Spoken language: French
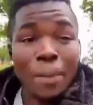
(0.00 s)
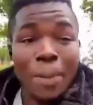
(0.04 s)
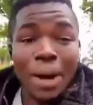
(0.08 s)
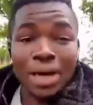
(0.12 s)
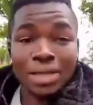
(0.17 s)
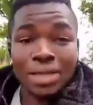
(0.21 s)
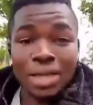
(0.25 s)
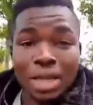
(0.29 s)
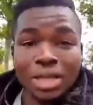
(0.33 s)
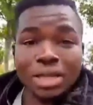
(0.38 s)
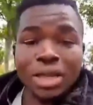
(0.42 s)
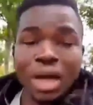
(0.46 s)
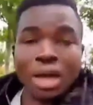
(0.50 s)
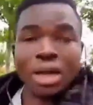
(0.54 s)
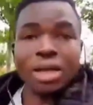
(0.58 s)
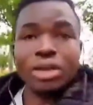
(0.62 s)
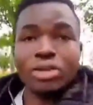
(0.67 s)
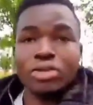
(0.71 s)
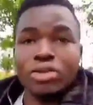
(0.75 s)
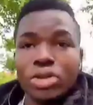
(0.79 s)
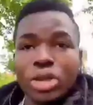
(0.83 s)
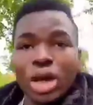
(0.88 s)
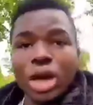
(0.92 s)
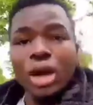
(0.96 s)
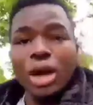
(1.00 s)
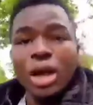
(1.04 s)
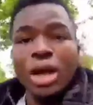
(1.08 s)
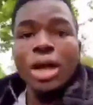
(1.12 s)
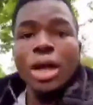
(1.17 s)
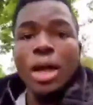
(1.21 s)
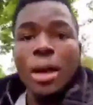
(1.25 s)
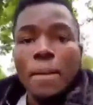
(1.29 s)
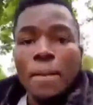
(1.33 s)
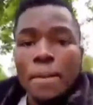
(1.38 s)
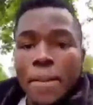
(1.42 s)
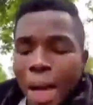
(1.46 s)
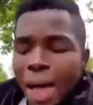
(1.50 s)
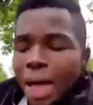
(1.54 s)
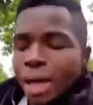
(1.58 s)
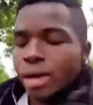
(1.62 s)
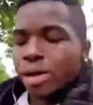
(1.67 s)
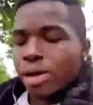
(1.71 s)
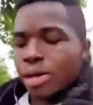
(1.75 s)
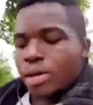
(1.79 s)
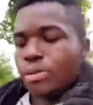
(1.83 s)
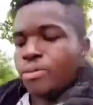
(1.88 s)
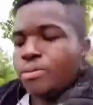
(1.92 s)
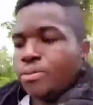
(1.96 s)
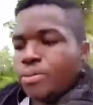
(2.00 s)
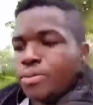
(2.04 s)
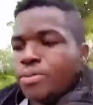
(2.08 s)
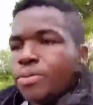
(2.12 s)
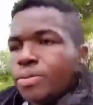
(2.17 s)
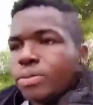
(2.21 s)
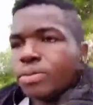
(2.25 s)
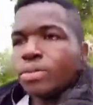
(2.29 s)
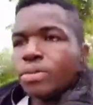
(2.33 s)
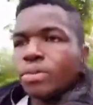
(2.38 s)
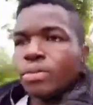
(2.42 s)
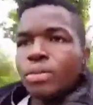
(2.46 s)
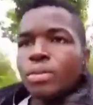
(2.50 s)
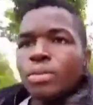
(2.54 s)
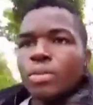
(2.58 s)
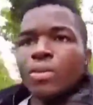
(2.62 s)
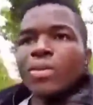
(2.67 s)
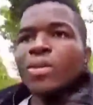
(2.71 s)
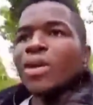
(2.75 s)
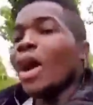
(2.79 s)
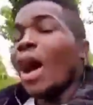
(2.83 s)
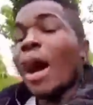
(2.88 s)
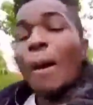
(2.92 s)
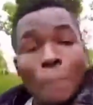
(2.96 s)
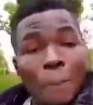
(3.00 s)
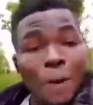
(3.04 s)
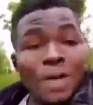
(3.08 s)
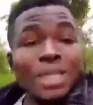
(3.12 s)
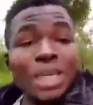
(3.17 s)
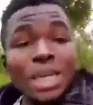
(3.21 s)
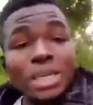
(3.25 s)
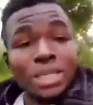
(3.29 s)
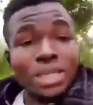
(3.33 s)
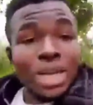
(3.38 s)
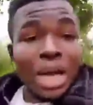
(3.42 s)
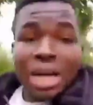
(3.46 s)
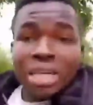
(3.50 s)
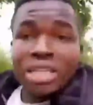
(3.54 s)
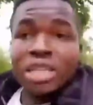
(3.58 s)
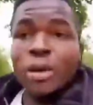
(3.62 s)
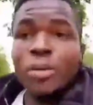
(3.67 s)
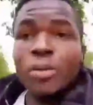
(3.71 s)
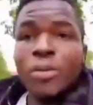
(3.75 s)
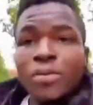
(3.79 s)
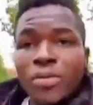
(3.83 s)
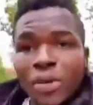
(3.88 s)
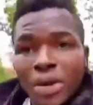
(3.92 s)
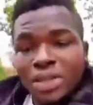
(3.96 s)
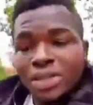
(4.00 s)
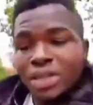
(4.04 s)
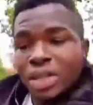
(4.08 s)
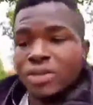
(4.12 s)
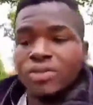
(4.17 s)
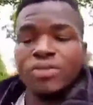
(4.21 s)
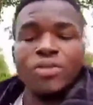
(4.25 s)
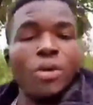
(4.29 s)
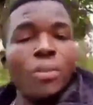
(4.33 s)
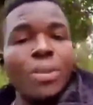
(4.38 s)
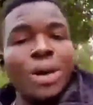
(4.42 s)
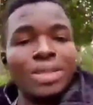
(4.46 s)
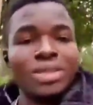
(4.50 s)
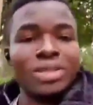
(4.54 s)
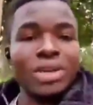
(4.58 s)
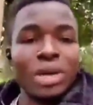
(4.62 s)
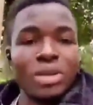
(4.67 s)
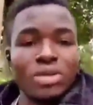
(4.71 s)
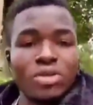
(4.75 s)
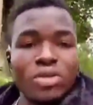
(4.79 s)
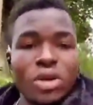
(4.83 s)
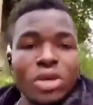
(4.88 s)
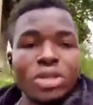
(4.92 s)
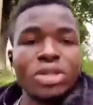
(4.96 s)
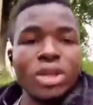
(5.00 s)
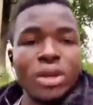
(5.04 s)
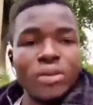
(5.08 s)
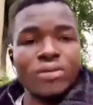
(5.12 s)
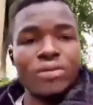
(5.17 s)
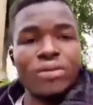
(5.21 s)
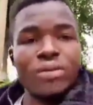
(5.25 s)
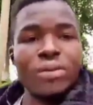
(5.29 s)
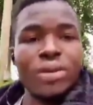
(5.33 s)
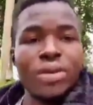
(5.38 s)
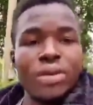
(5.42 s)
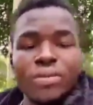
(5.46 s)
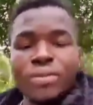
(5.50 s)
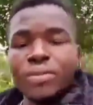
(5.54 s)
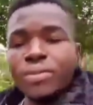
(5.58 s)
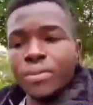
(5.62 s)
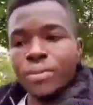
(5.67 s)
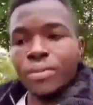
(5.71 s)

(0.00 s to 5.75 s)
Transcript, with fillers: la base en tant qu'étudiant, mais après j'ai changé pour faire cette formation en soins infirmiers.